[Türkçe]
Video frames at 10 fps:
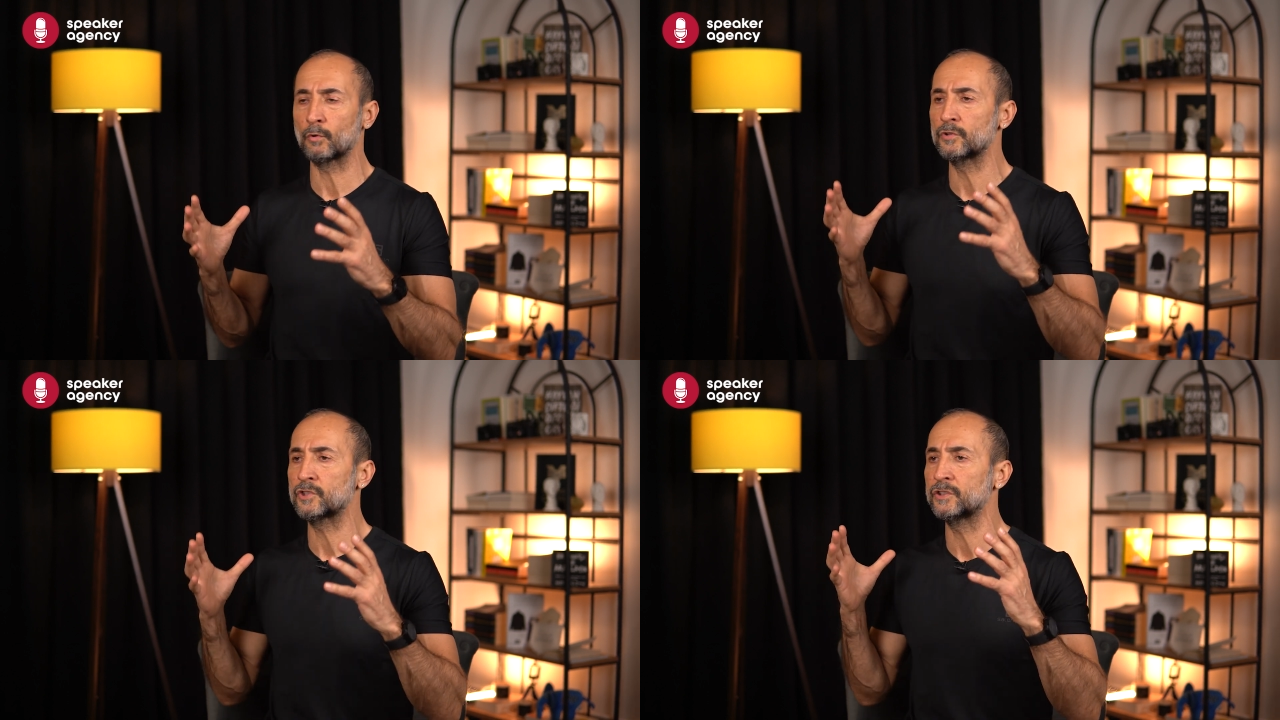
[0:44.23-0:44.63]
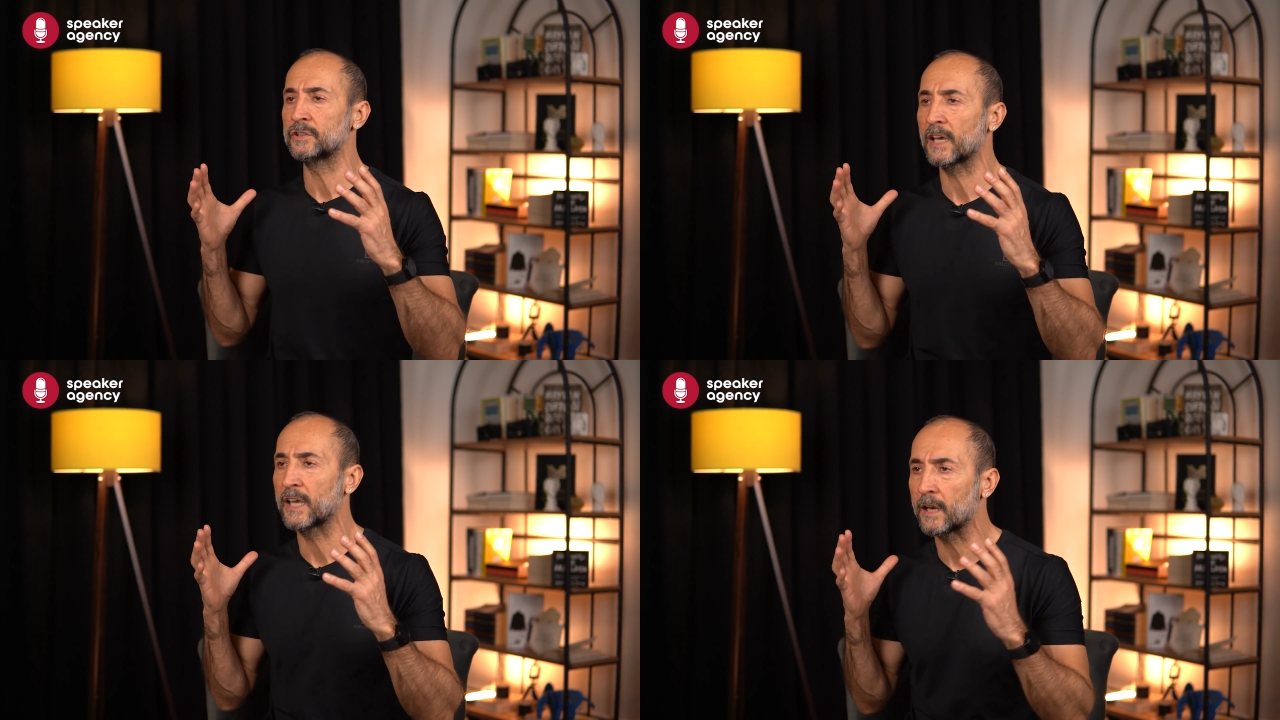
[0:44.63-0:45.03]
Onun
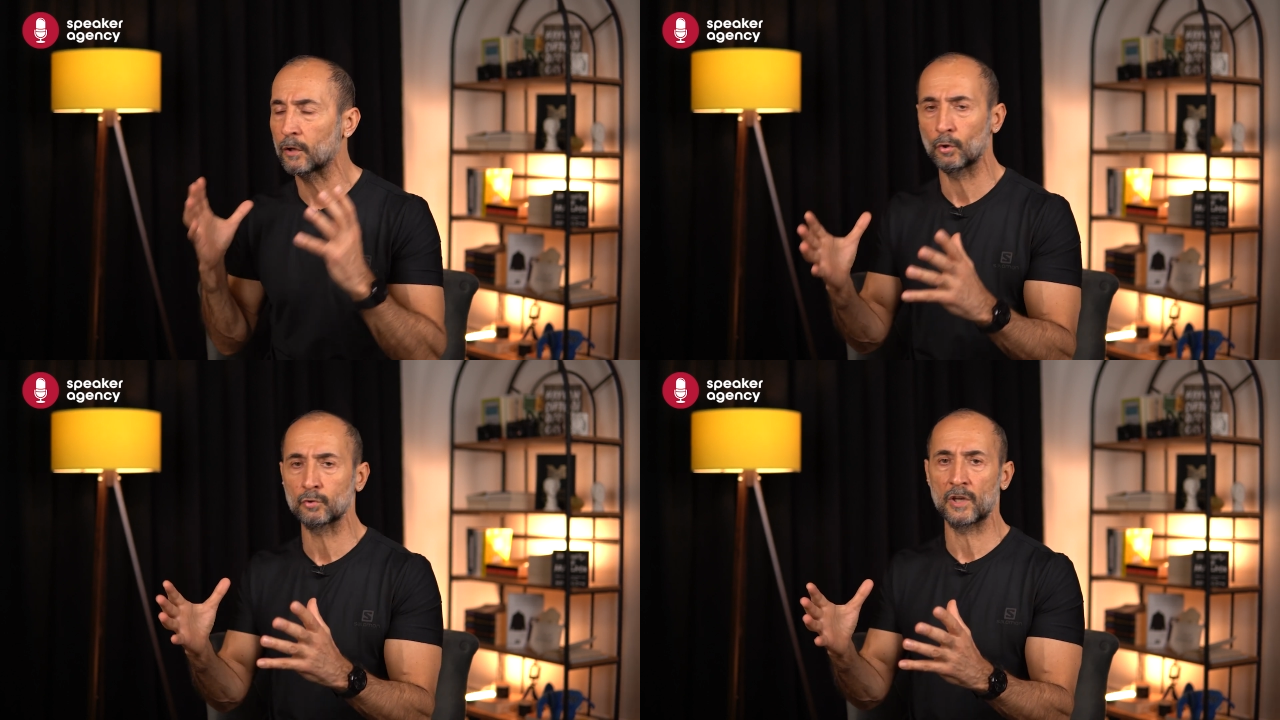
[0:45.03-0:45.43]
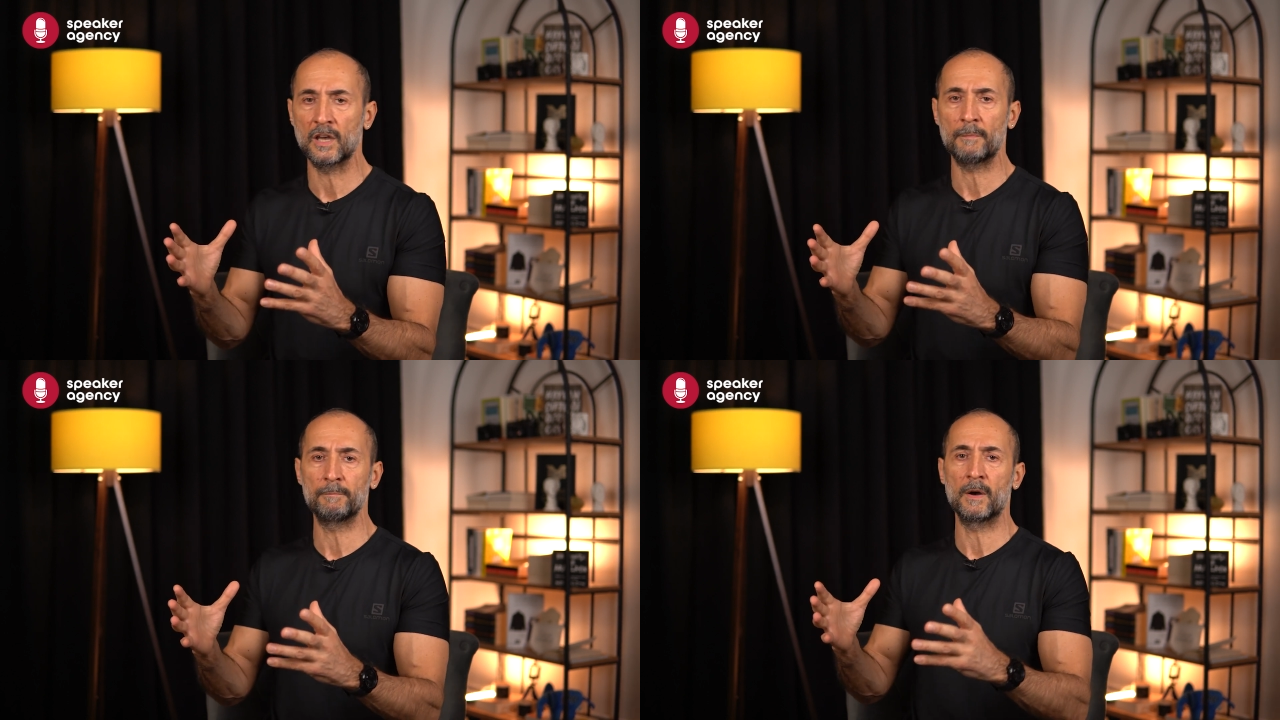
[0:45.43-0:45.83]
için ne gerekiyorsa
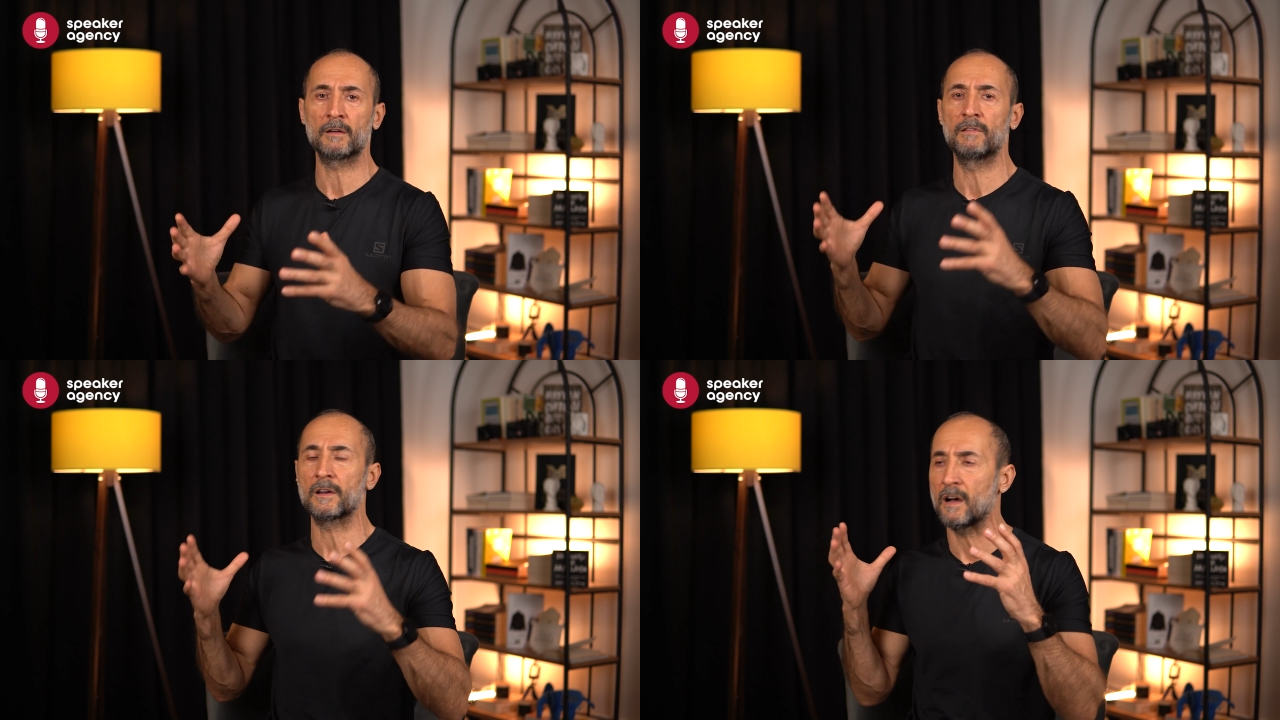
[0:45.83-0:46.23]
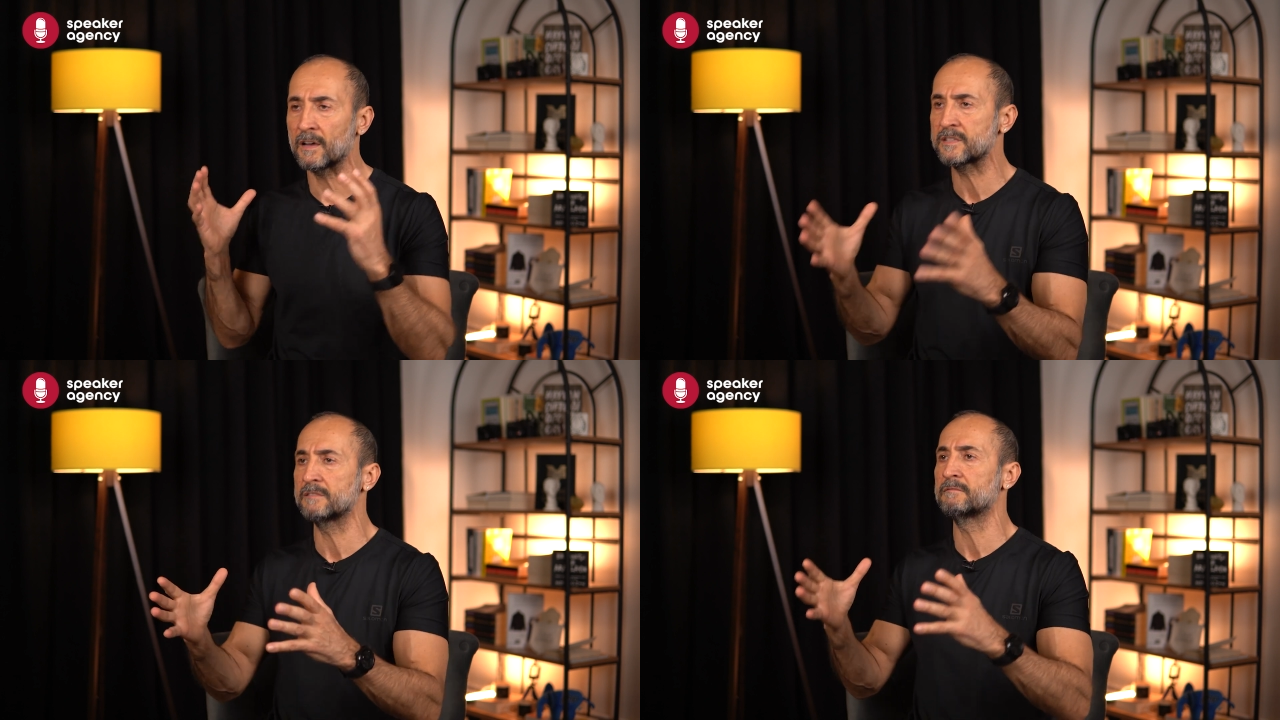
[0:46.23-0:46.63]
yapmak var.
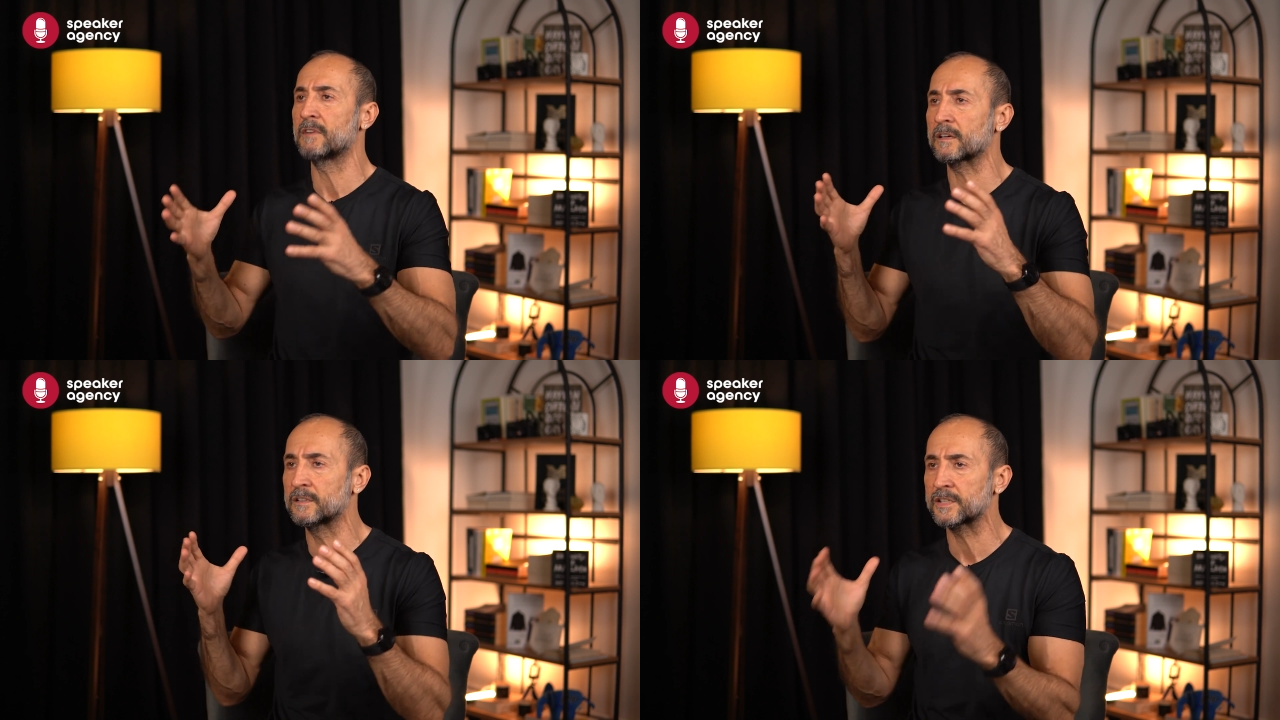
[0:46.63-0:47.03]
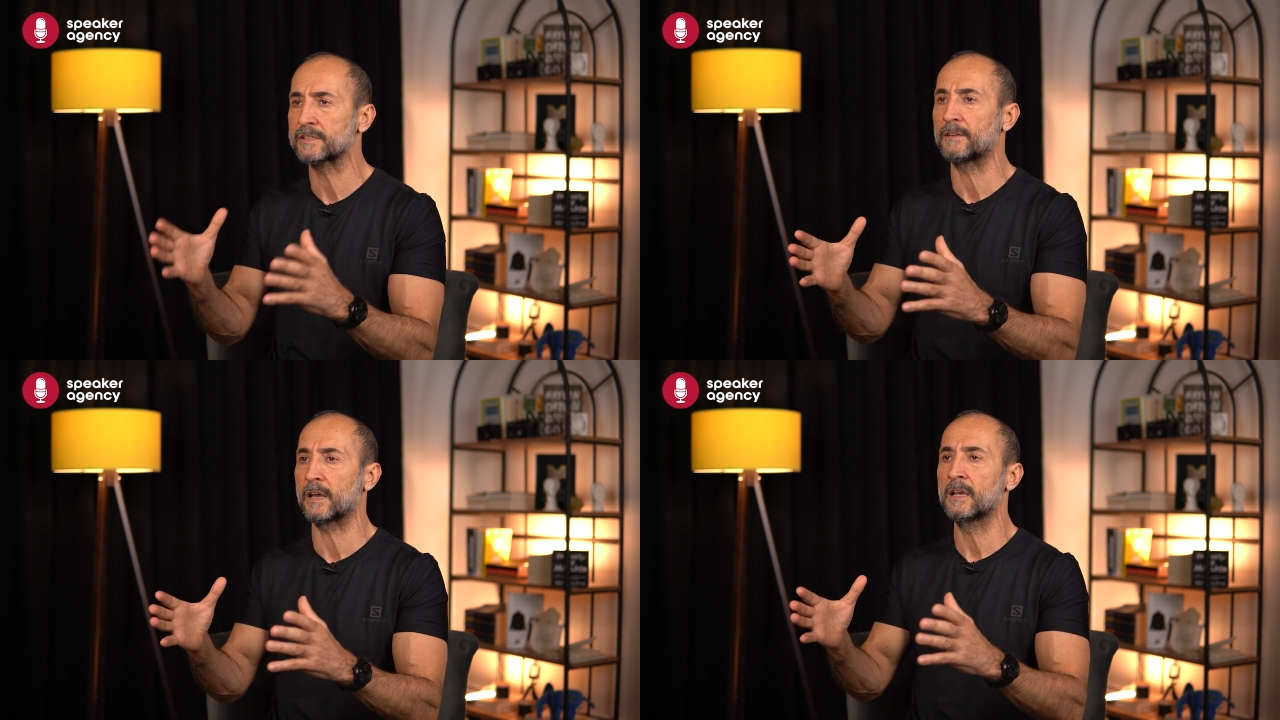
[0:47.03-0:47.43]
Azim var,
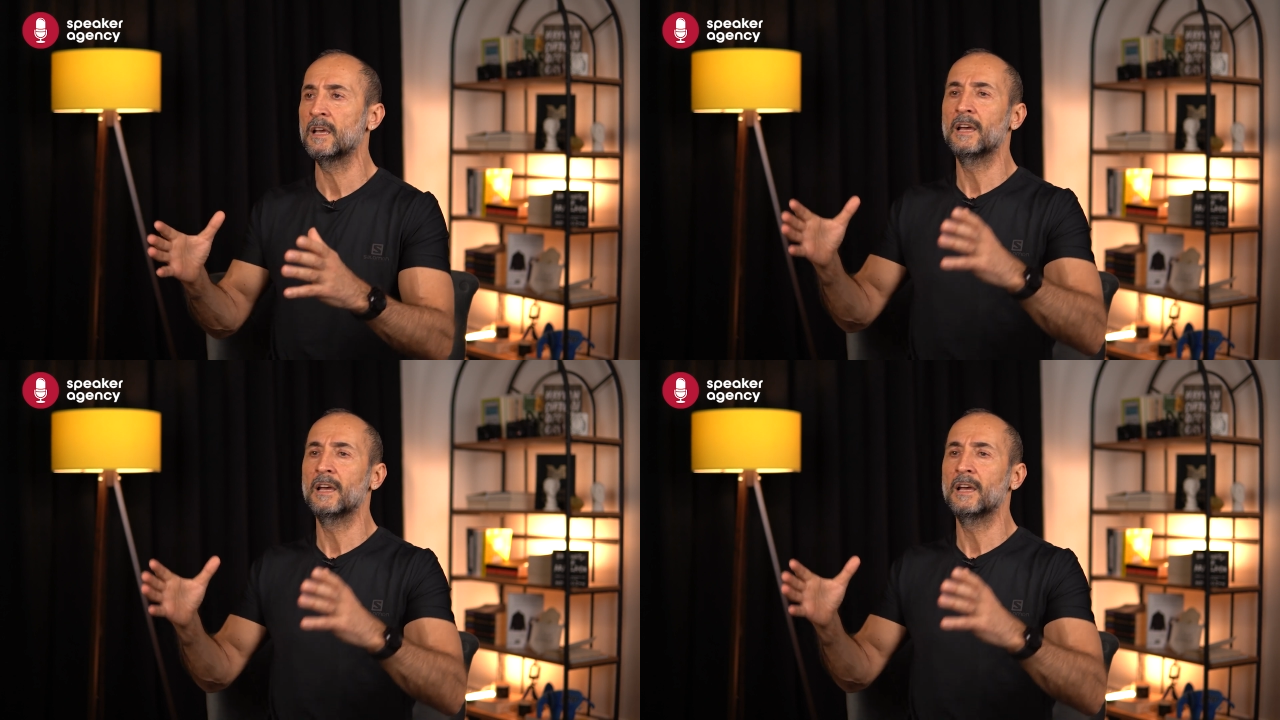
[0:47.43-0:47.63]
hırs var.